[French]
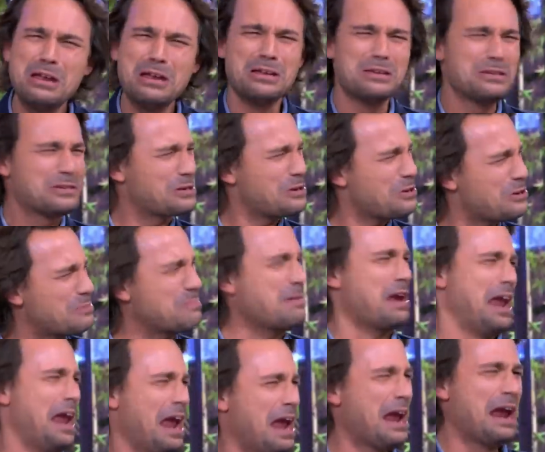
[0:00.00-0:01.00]
Excuse moi
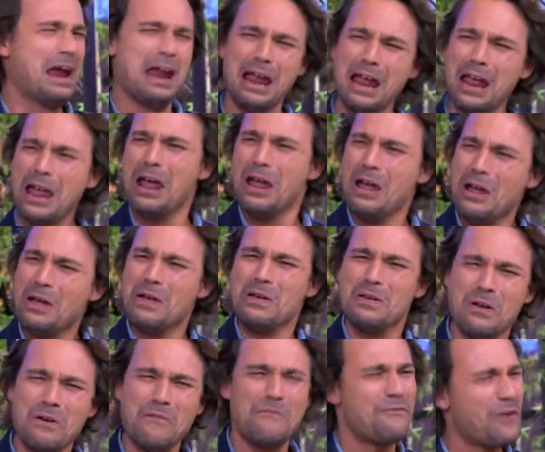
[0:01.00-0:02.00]
ah, ah,
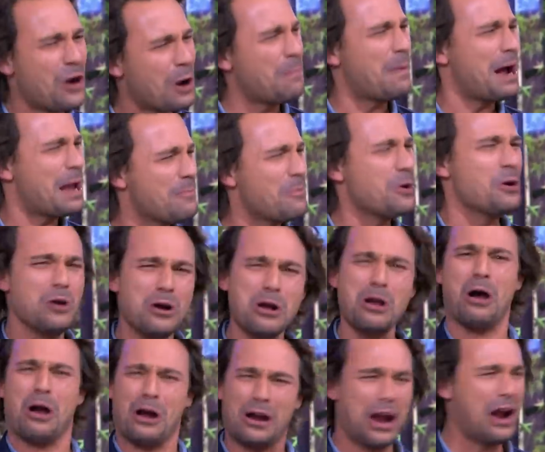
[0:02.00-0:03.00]
you fuck my
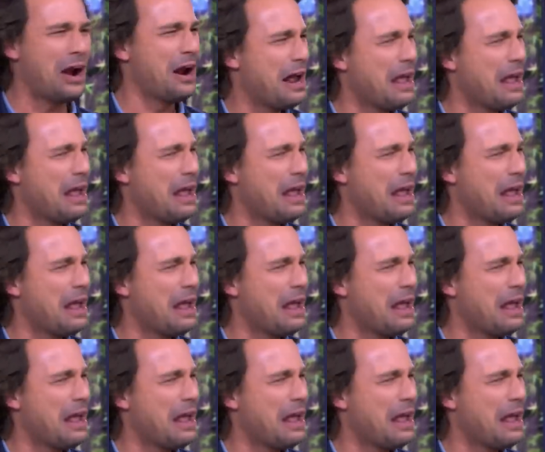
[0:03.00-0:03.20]
monocoque